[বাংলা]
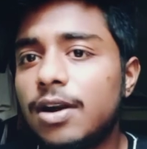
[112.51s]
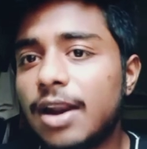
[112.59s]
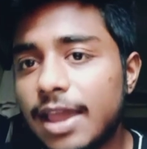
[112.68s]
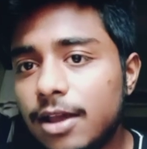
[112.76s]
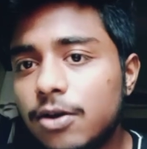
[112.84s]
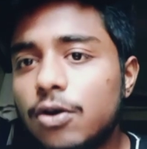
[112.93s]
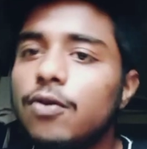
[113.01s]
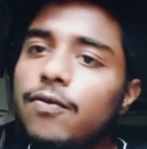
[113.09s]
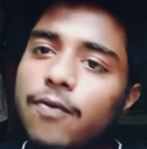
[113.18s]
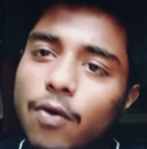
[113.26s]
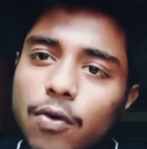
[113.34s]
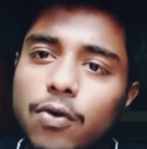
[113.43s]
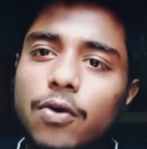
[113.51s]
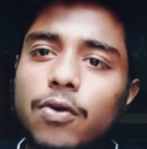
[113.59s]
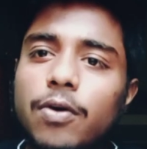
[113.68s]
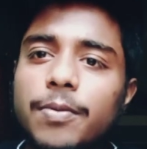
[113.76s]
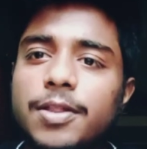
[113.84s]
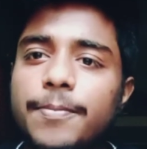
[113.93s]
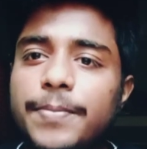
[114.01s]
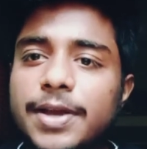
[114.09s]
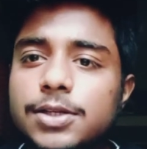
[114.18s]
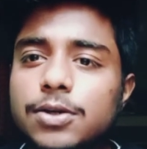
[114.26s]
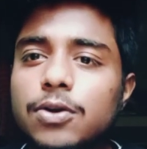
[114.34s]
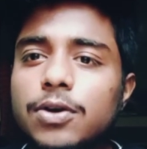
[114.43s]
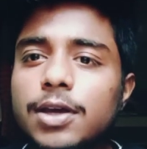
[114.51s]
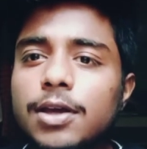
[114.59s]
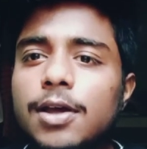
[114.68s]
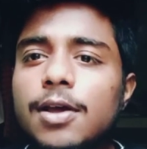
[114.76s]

লাইক করো ফলো করো আমাদের পেজগুলোকে